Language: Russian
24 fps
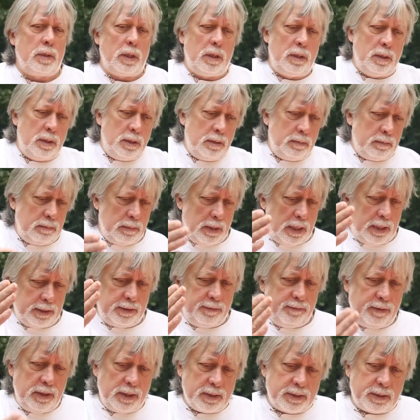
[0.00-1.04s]
а,
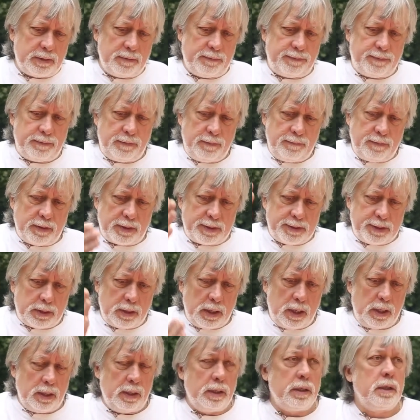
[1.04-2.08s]
отвесов
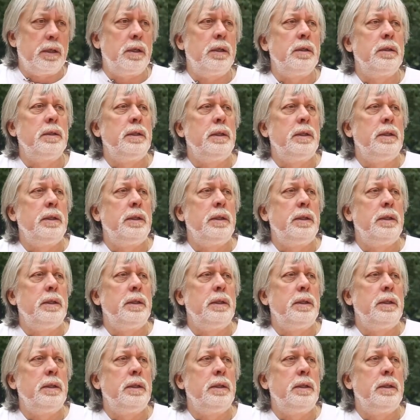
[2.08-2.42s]
вертикальных.